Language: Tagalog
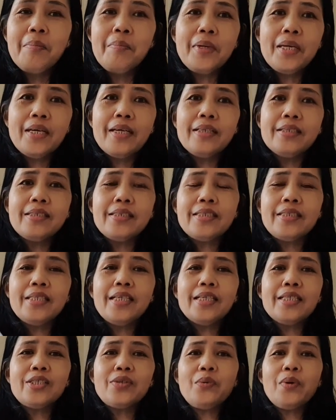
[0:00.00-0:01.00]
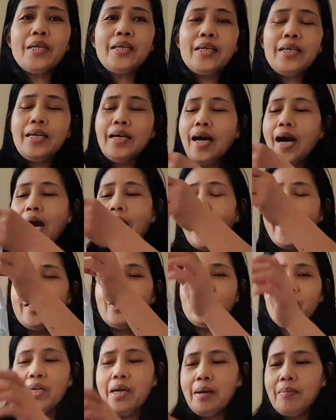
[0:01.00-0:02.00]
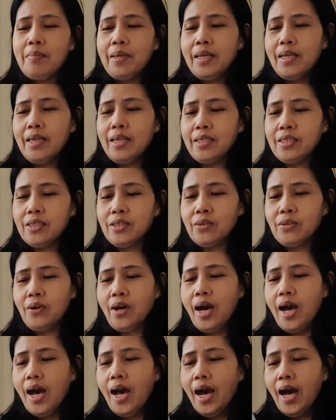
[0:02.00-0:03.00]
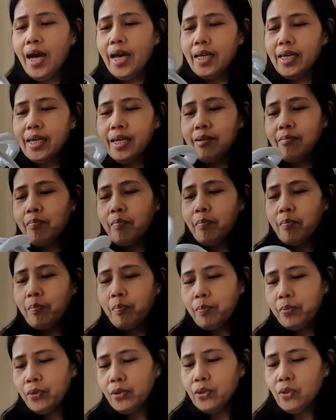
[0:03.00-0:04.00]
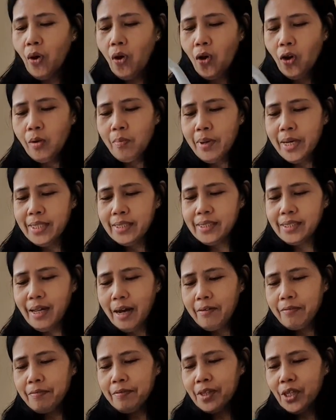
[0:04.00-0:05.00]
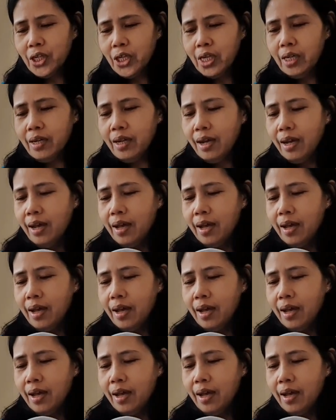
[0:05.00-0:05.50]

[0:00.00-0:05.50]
because next week I'm traveling so I can put all my stuff there.